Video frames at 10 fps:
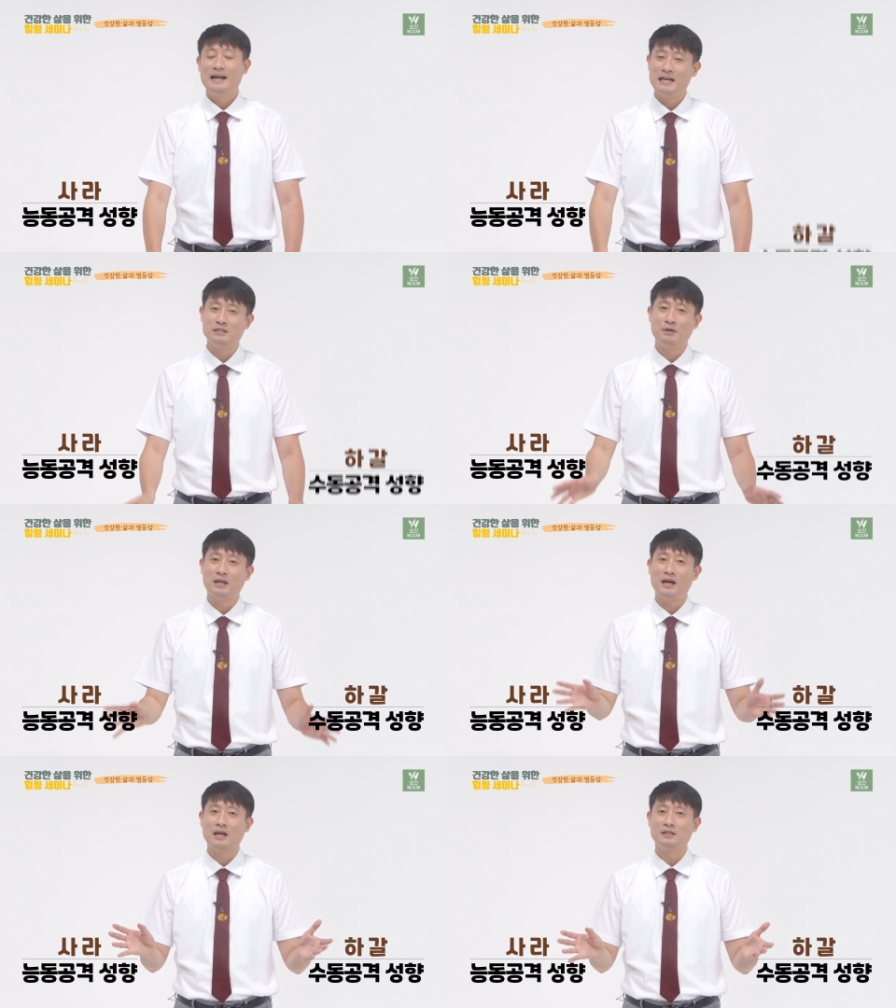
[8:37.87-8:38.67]
하지만
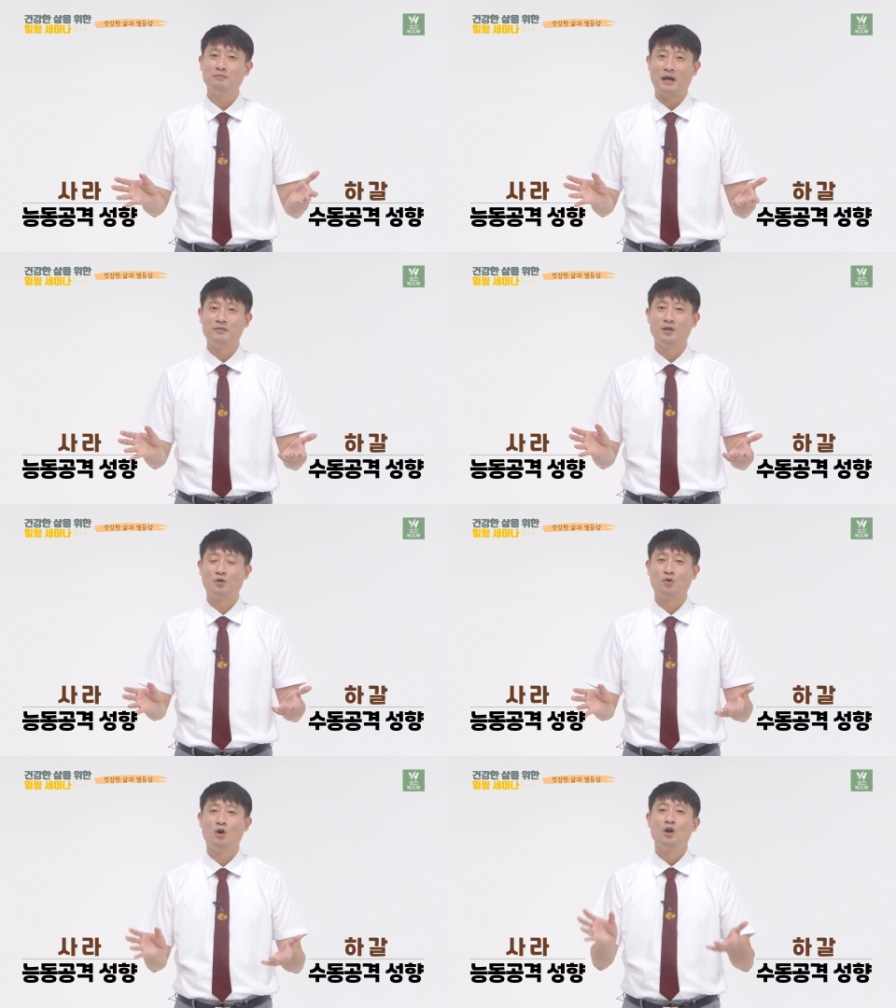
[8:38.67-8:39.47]
하갈은
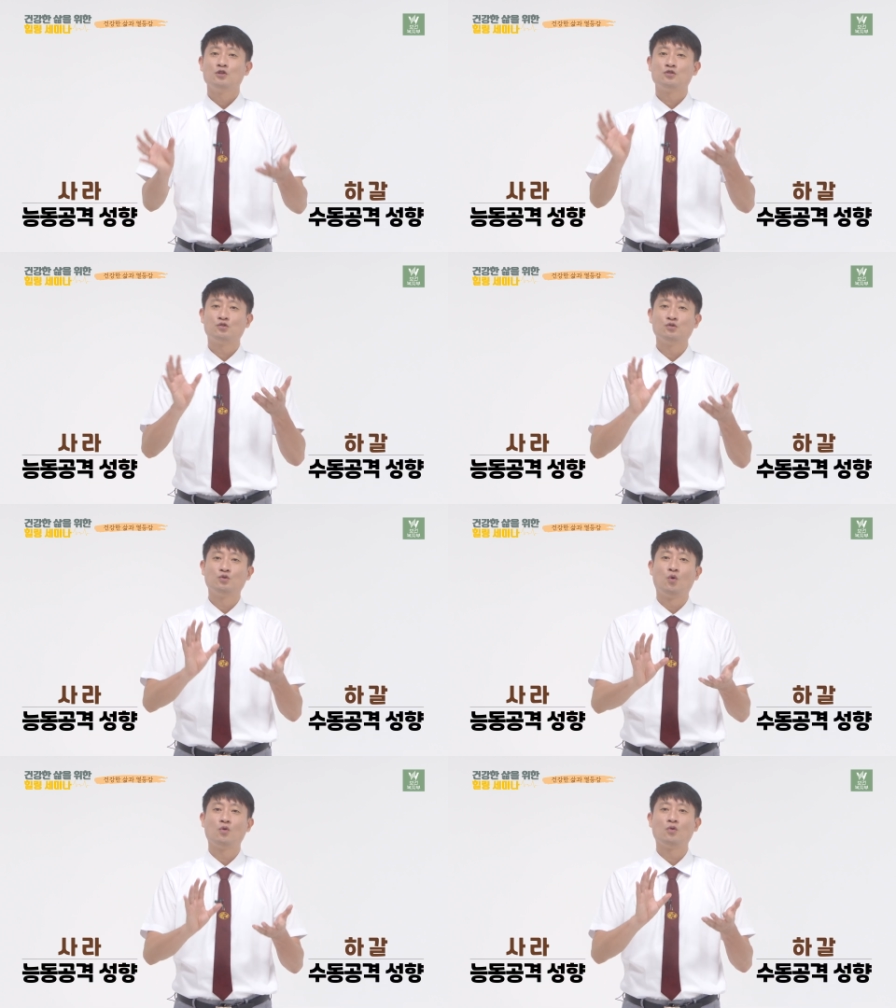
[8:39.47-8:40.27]
반대로
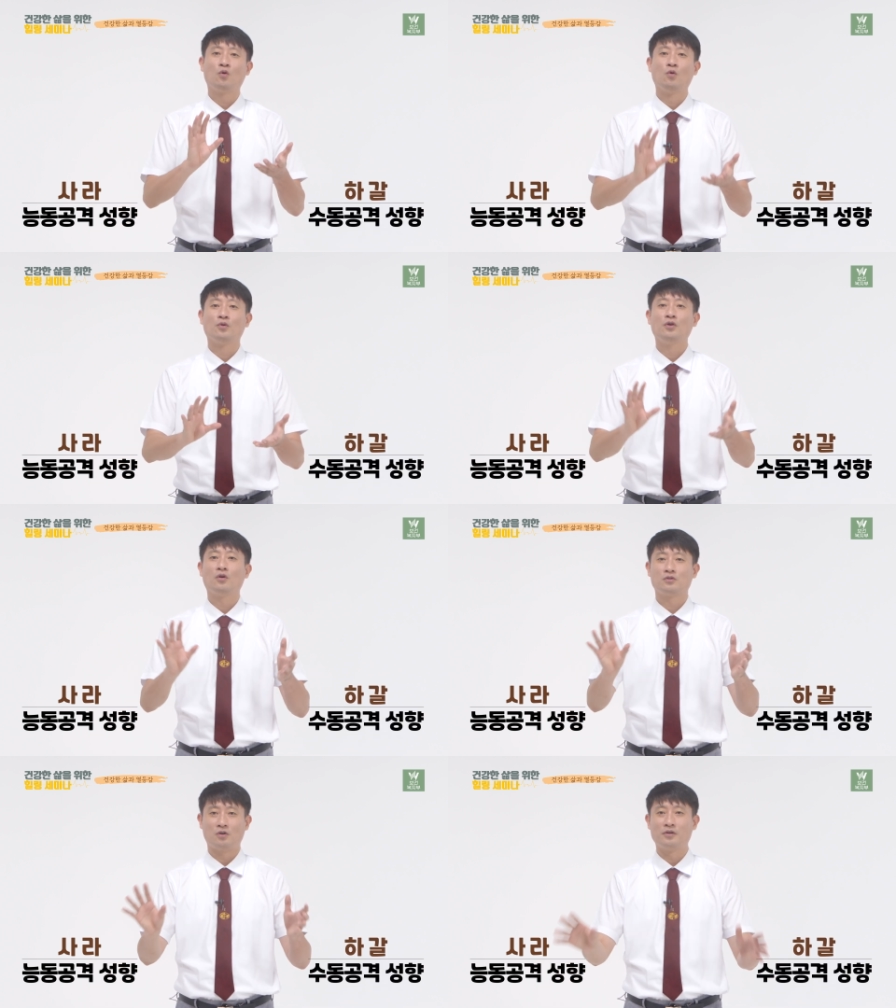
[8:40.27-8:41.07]
수동
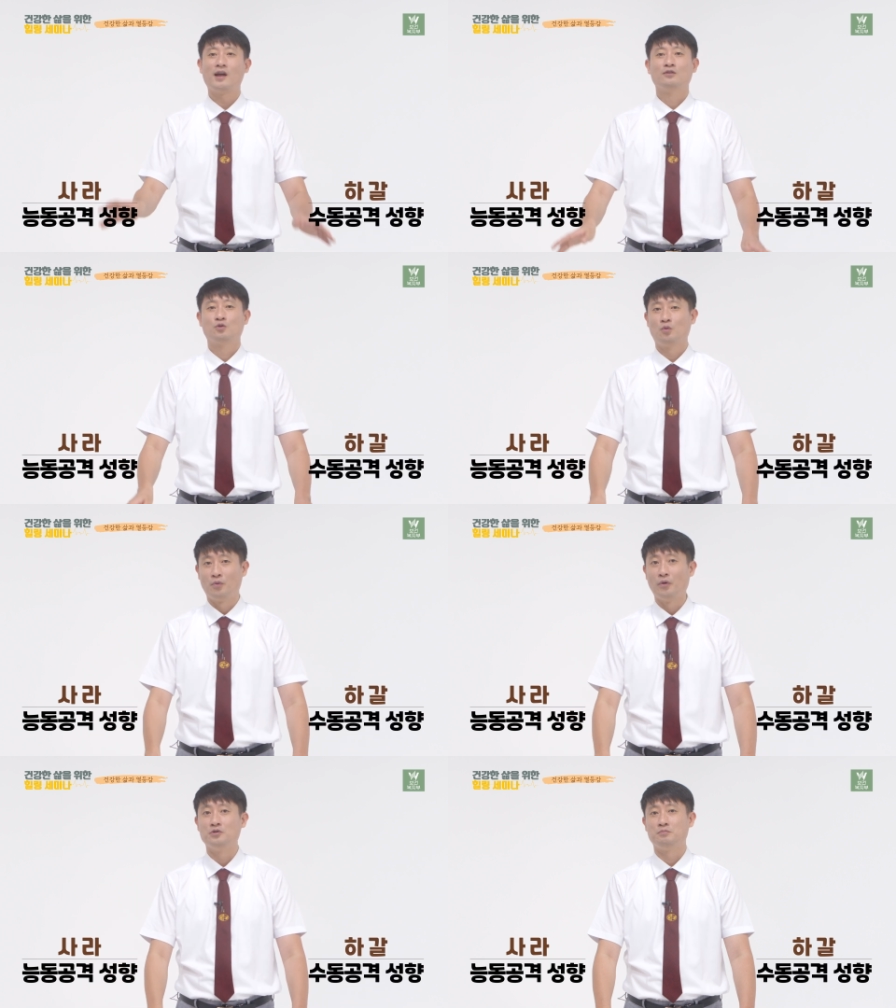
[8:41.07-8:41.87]
공격 성향으로
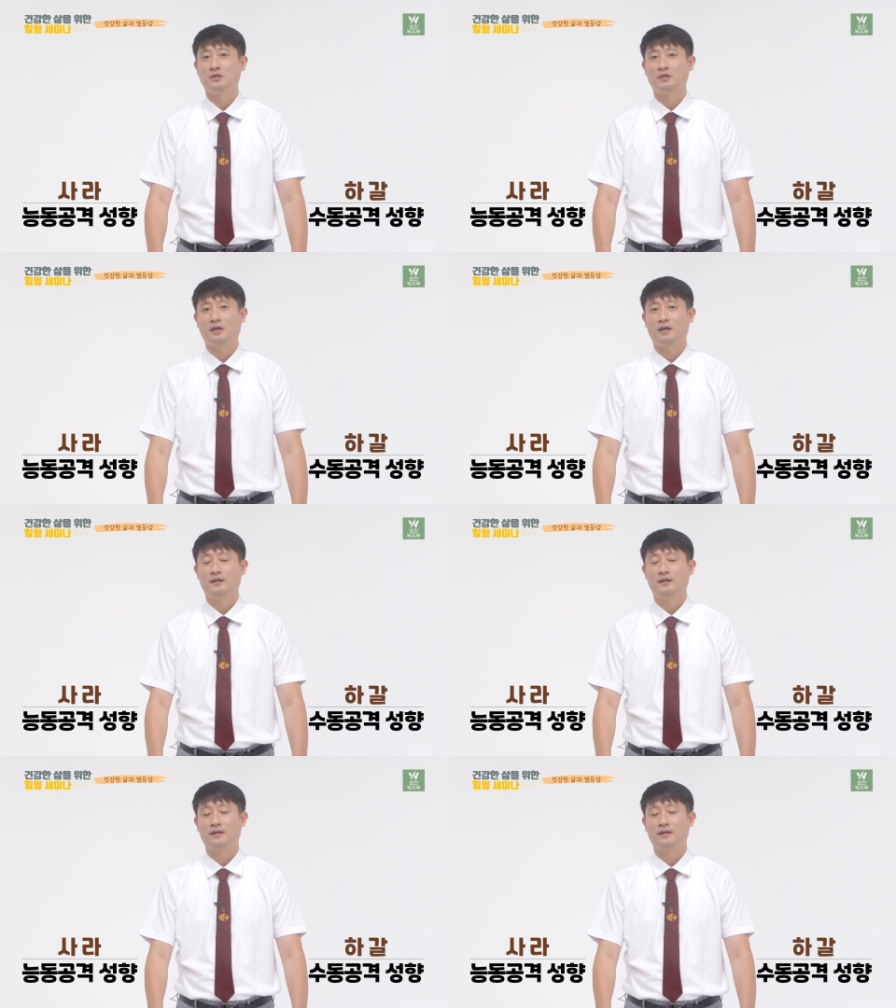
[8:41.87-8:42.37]
보여집니다.